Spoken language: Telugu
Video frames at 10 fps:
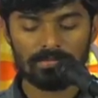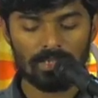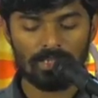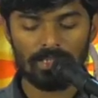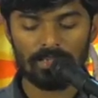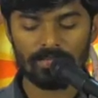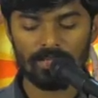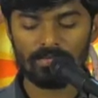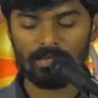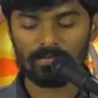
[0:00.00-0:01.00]
సకల
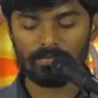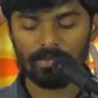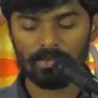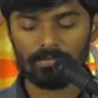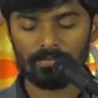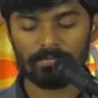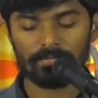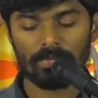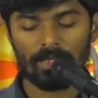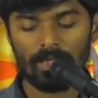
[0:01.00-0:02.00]
జనుల నుండియు
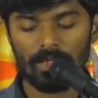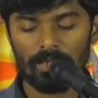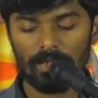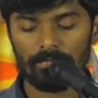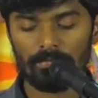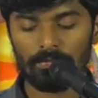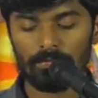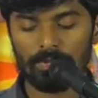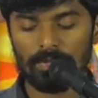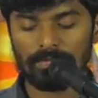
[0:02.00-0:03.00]
నీవు
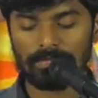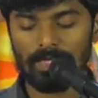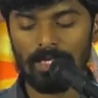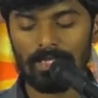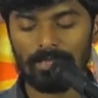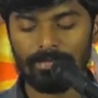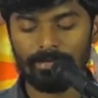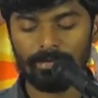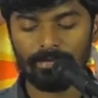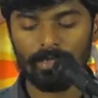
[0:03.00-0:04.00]

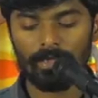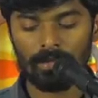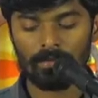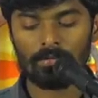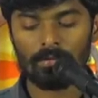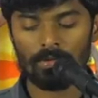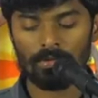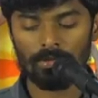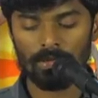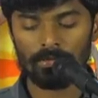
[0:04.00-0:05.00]
ఇస్రాయిలీలని
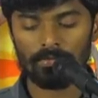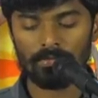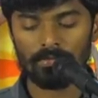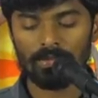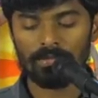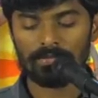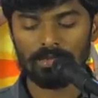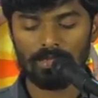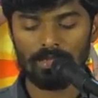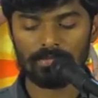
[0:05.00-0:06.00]
ఎన్నుకొంటివనియు
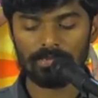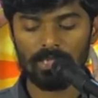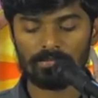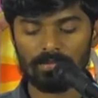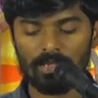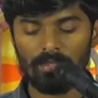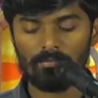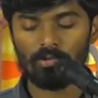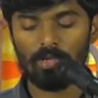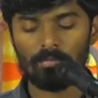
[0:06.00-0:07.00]
సకల జాతుల
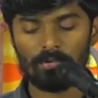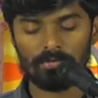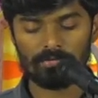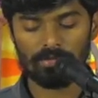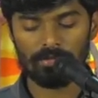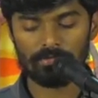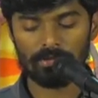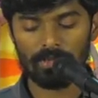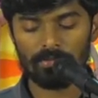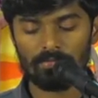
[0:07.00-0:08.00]
మూల పురుషుల
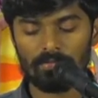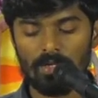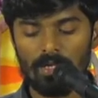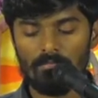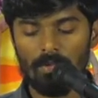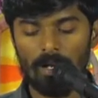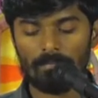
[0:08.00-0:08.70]
నుండి మా